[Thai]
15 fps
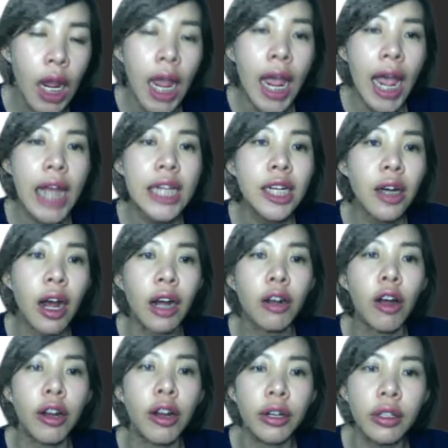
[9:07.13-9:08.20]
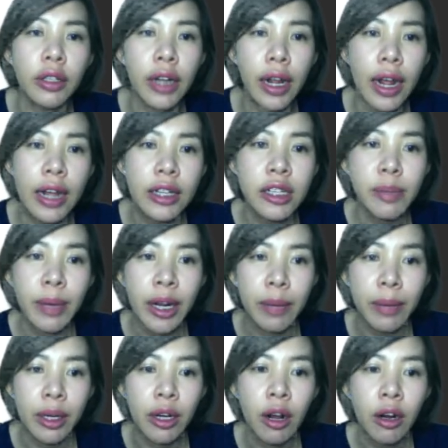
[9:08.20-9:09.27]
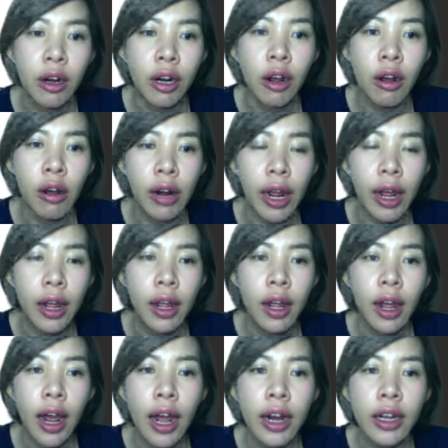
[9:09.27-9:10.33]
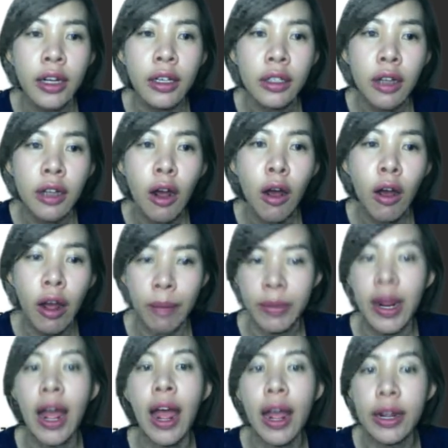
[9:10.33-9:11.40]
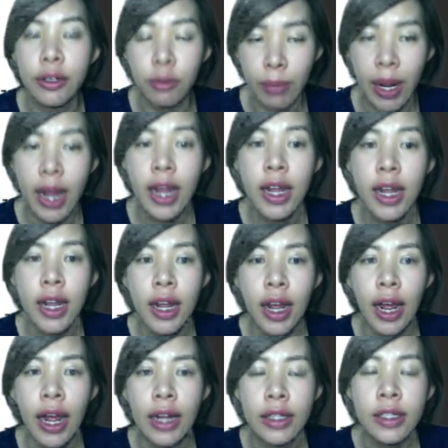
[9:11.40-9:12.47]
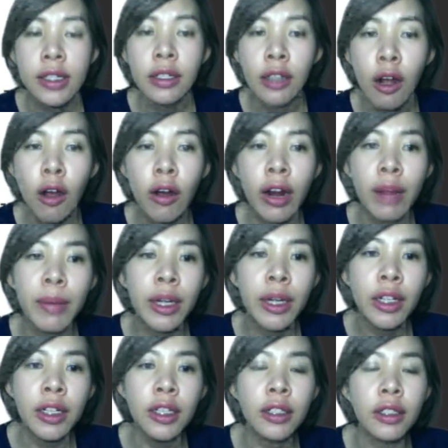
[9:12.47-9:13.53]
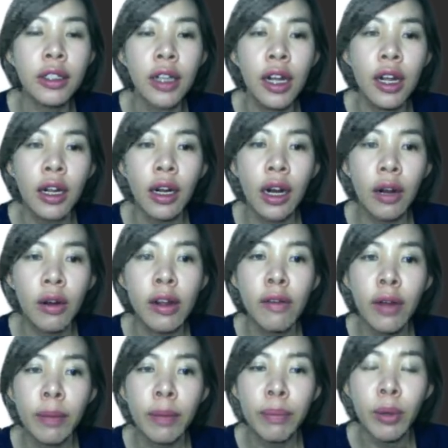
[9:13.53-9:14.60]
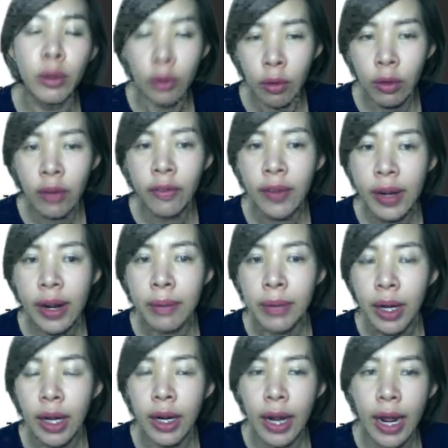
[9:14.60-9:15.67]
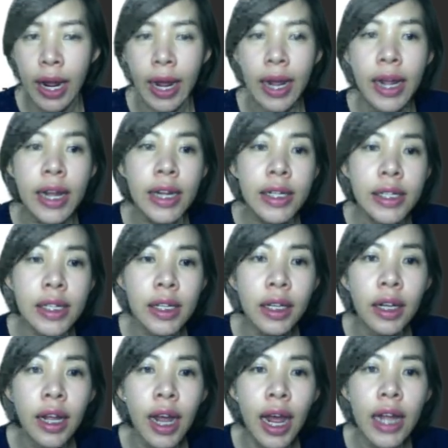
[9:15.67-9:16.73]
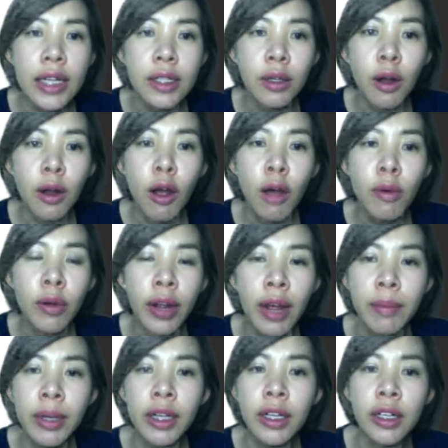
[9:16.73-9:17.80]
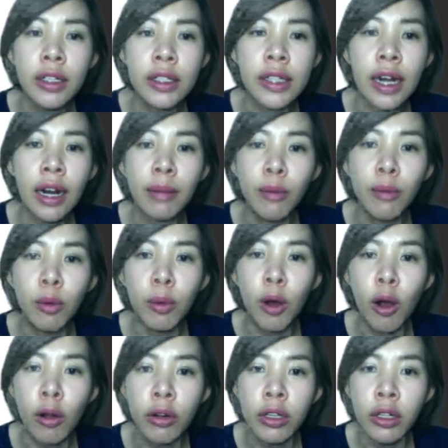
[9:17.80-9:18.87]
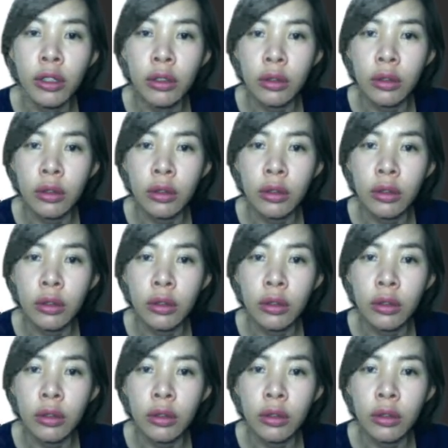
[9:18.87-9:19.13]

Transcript: ไอ้เจ้าอักก่อนอื่นเนี่ยไอ้ที่มันเห็นเป็นท่อๆเนี่ย อันนี้คือท่อขับถ่ายถูกไหมอ่า ซึ่งท่อเนี่ยมันเกิดเราเรียกว่าโปรโตเนฟิเดียมเนี่ยนะคะ ซึ่งไอ้เจ้าท่อพวกนี้มันเกิดจากระบบของหนึ่ง